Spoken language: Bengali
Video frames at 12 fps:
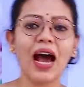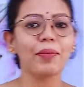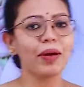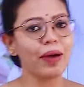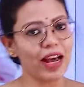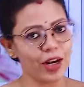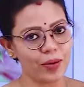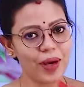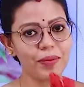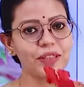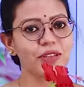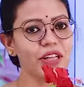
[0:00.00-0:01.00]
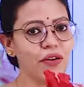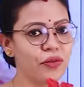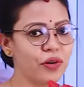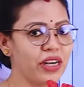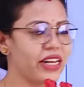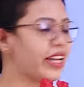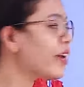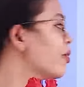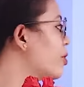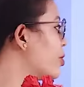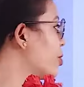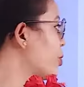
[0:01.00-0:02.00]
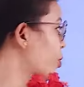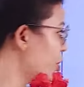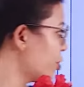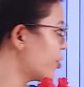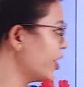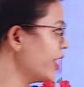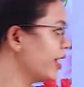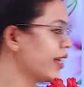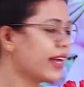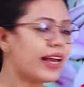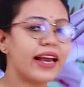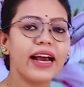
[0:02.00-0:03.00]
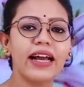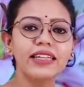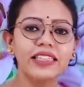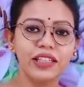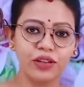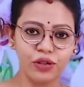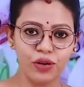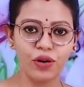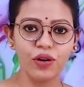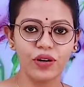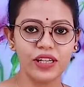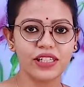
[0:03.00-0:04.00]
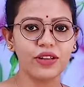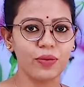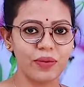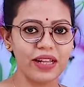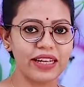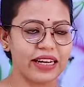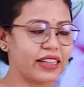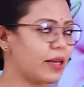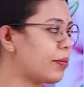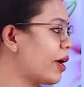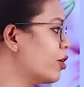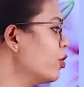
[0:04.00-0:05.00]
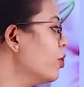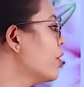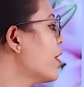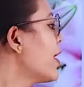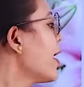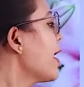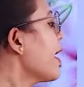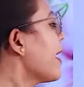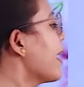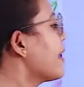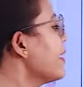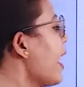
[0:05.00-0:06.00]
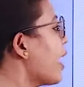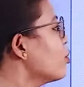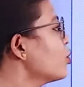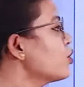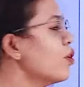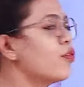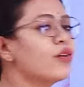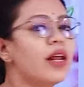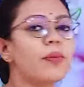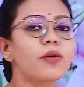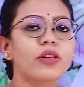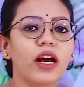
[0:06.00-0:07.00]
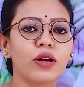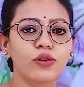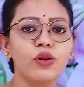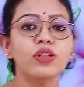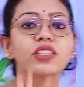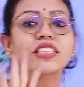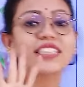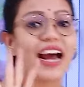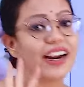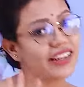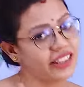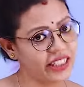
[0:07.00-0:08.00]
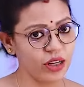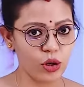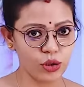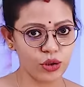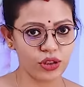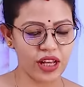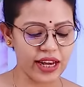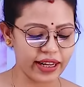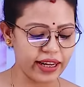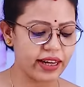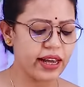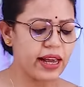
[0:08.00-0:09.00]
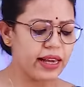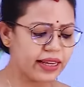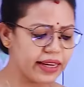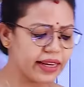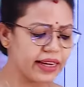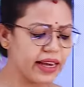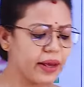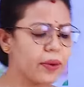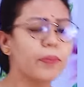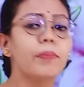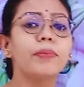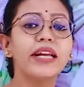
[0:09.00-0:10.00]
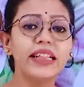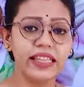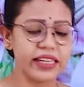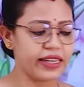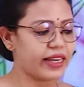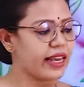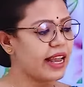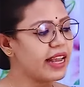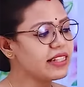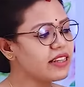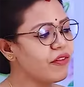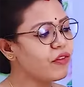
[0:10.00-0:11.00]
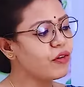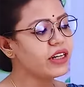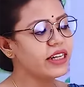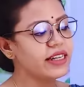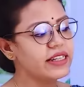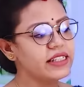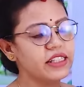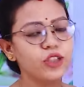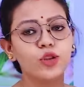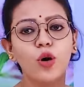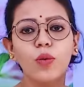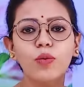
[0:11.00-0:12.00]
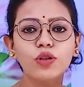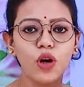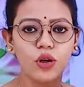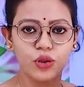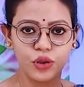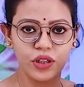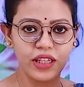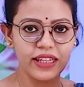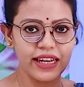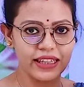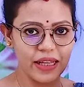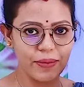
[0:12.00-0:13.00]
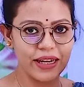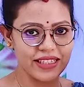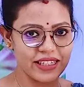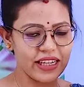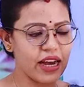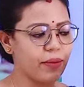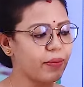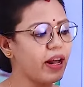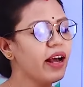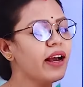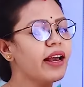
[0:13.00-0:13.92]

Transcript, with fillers: আমরা ভালোভাবে যদি এই ফুলটিকে লক্ষ্য করি এখানে চিত্রও রয়েছে তোমরা দেখতে পারো একটি আদর্শ ফুলে প্রধানত চারটি অংশ থাকে কি কি বৃতি এই যে ফুলটির নিচে সবুজ অংশটি দেখতে পাচ্ছি আমরা